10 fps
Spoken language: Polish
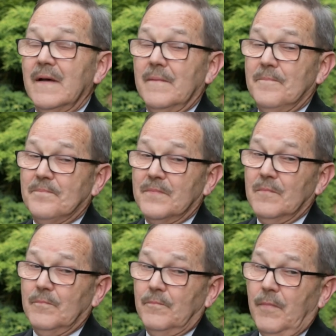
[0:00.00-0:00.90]

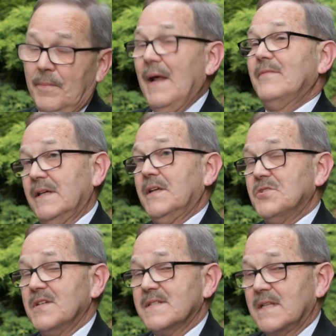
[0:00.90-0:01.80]
Mm, bo prawda
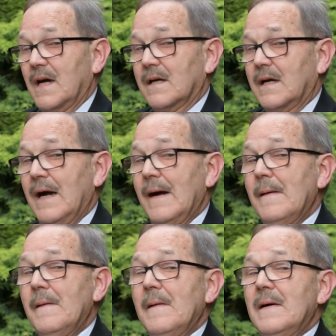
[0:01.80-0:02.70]
też jest taka,
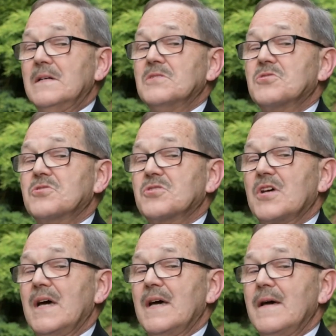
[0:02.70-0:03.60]

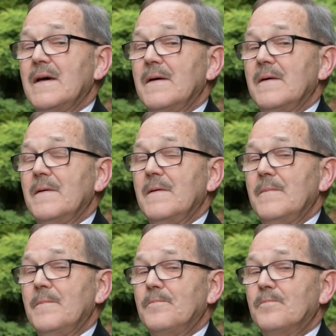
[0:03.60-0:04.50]
że
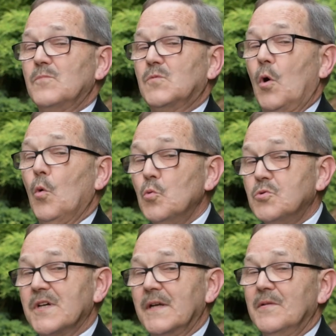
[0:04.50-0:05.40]
mm, to
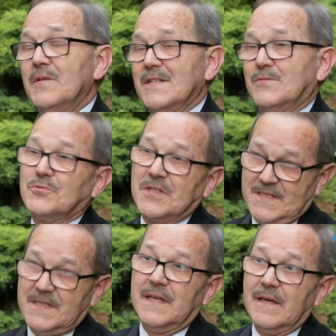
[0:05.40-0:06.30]
uczeń jest
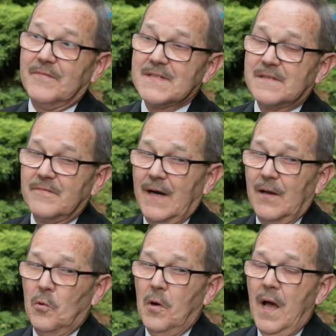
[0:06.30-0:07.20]
uczestnikiem
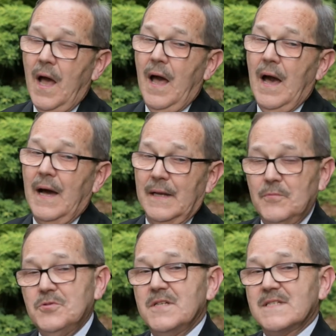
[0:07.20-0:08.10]
festiwalu, ale
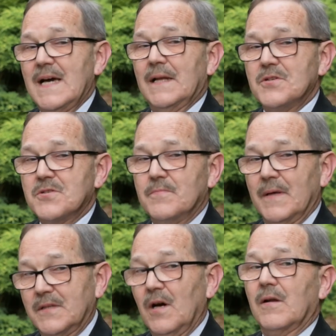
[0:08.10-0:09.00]
musi znaleźć
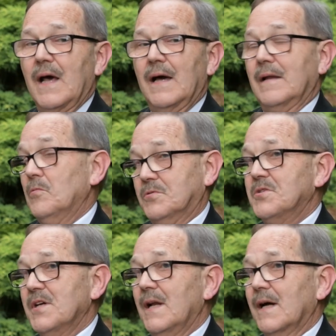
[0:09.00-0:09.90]
mentora,
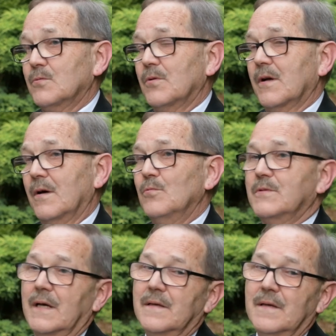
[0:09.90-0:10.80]
nauczyciela, który go
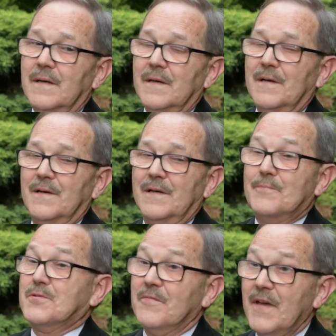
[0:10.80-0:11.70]
tutaj e,
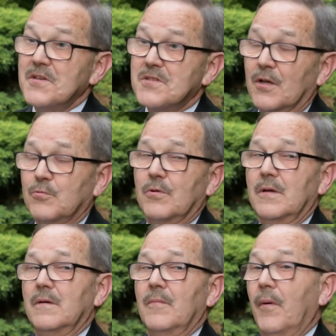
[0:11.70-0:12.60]
przywiezie,
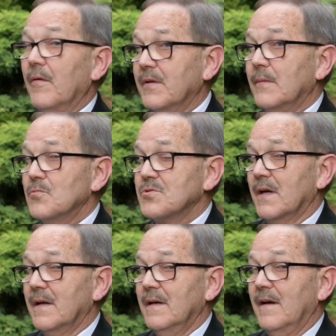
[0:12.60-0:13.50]
który powie mu,
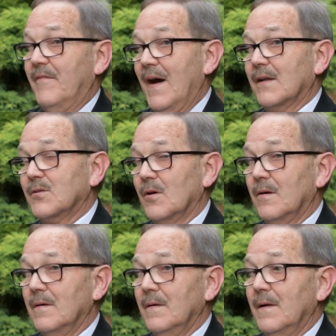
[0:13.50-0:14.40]
że
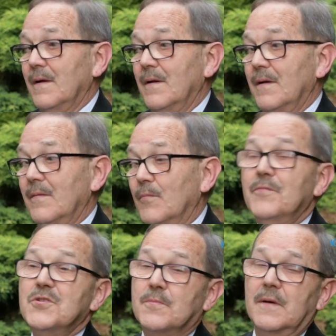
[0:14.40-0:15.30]
warto e,
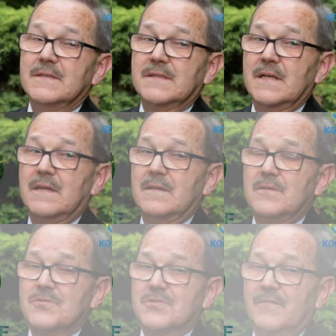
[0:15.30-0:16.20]
mówić poezję, że